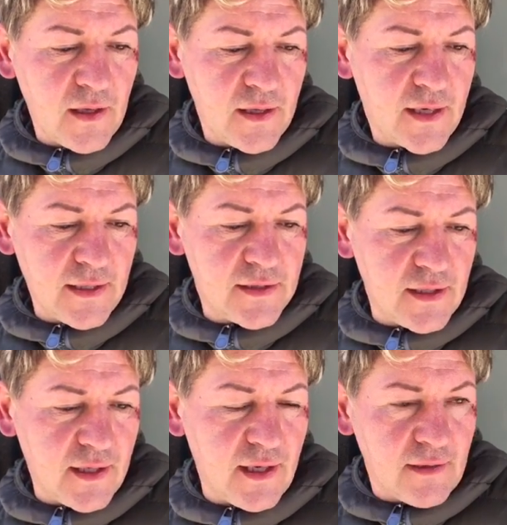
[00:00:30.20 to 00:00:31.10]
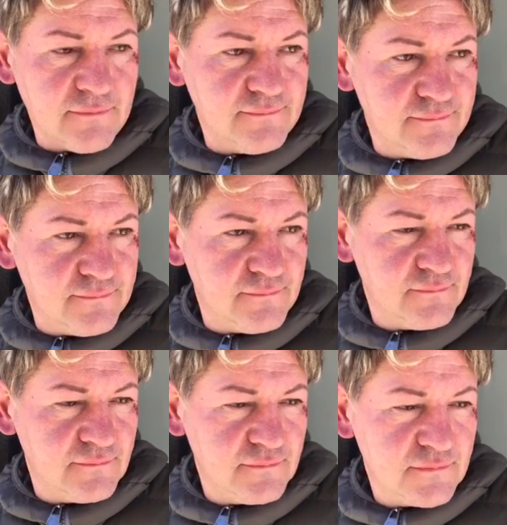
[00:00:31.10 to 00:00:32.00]
in cantiere
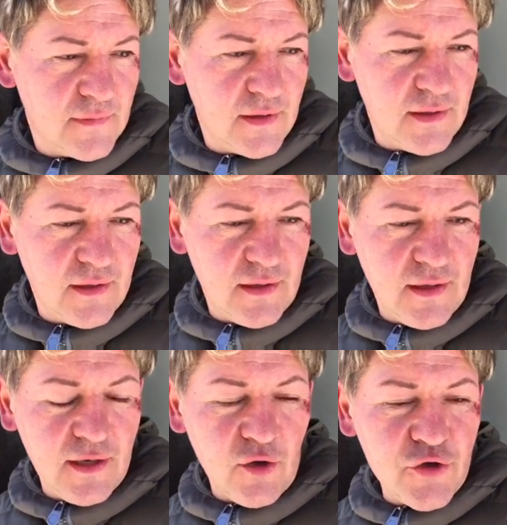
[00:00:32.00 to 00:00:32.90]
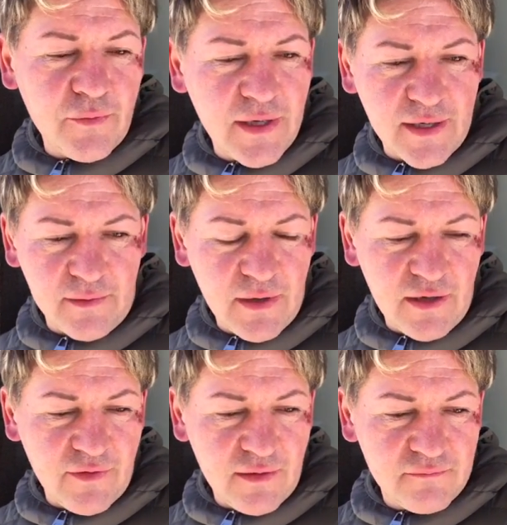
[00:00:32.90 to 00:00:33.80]
e l'occhio me la
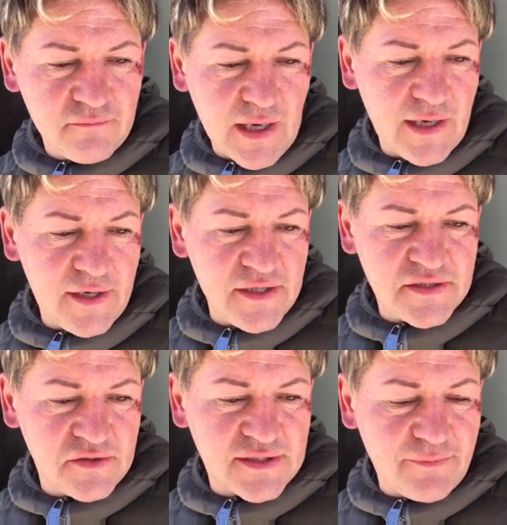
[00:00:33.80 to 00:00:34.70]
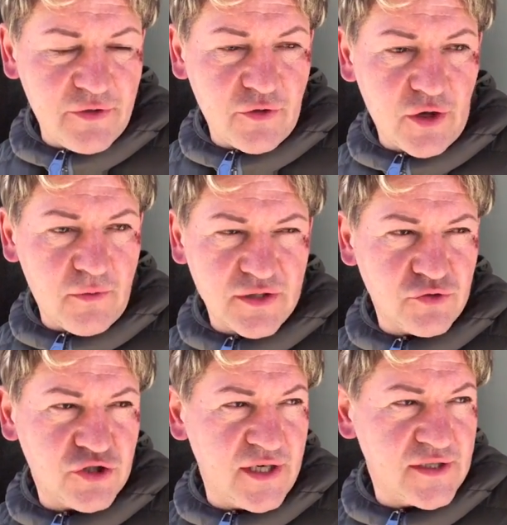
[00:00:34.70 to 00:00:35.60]
cremava. Ma all'inizio non sapevo che roba è
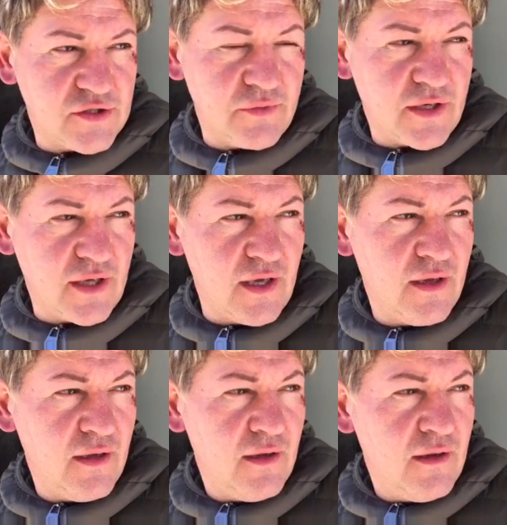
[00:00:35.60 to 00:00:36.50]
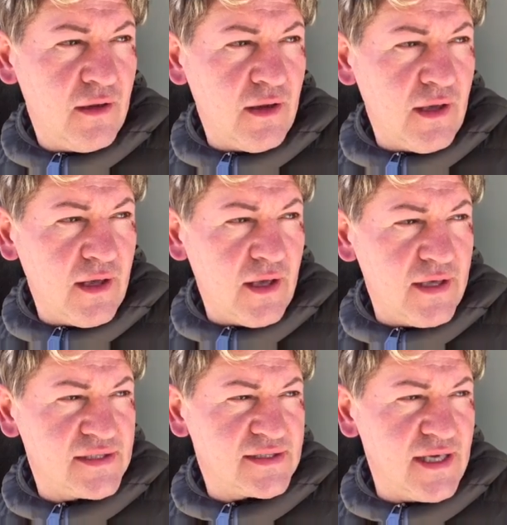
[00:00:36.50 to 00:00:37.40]
successo perché
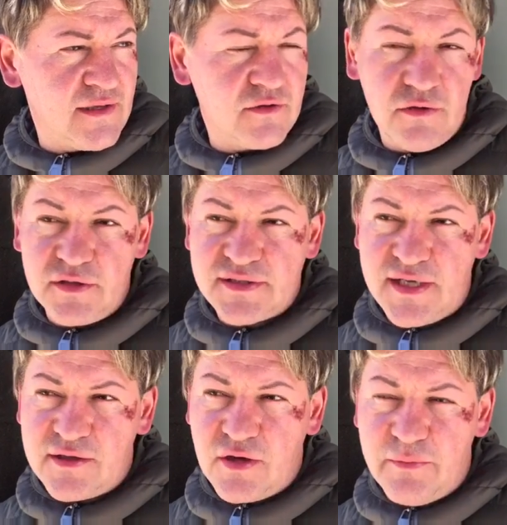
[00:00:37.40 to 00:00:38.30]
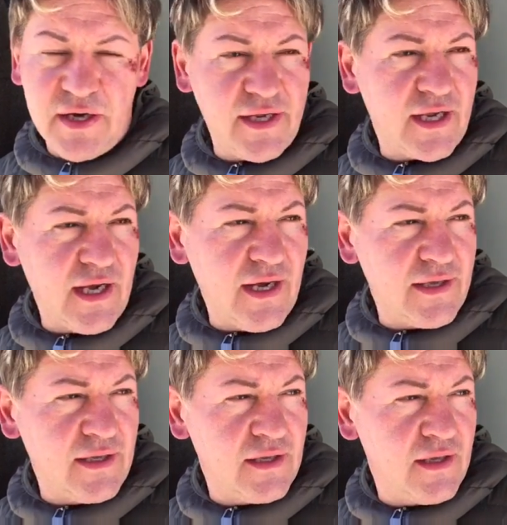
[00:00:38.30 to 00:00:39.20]
essendo stata la manica
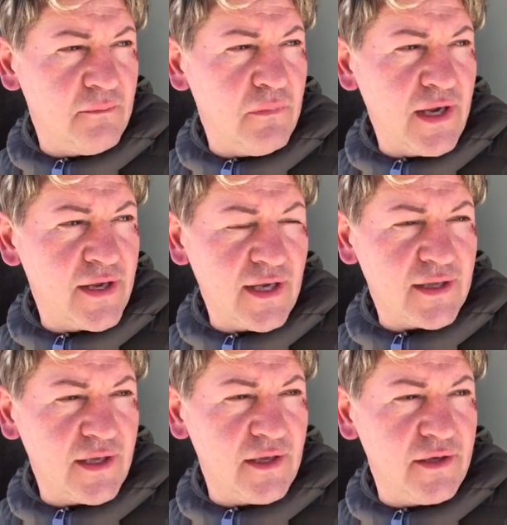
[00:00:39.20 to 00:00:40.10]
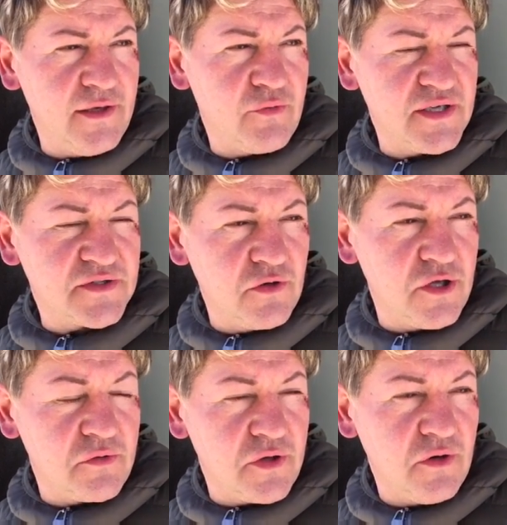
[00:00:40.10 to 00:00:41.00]
in bagnata di questo
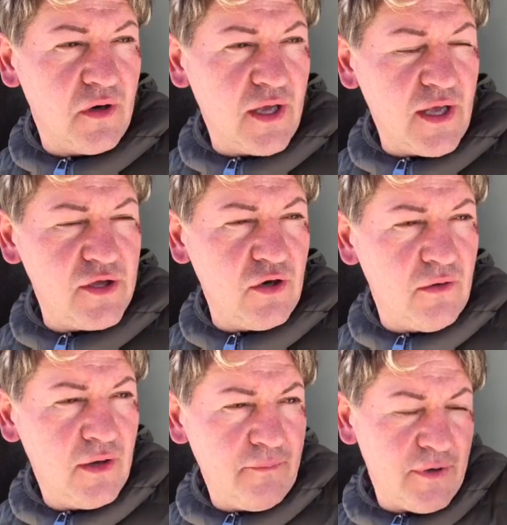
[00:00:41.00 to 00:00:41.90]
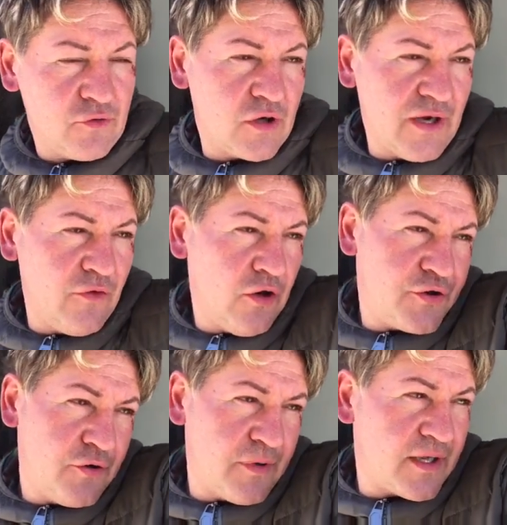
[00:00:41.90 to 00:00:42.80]
liquido, io mi toccavo
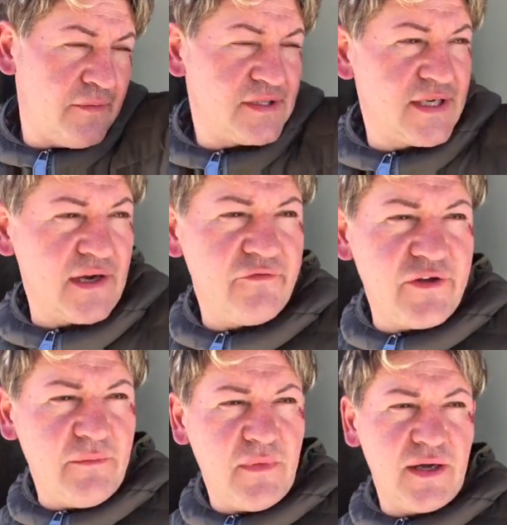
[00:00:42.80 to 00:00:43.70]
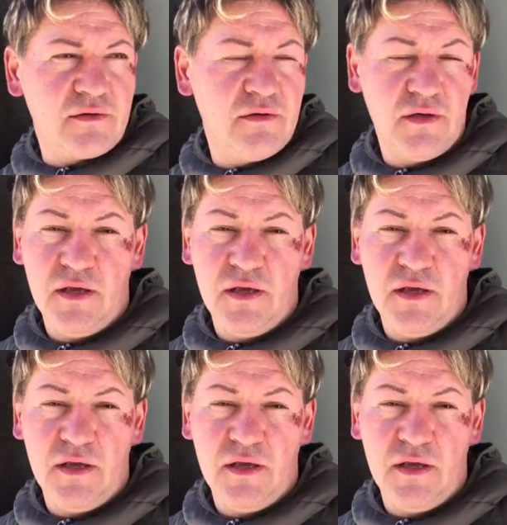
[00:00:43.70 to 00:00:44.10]
l'occhio perché mi si era infiammato.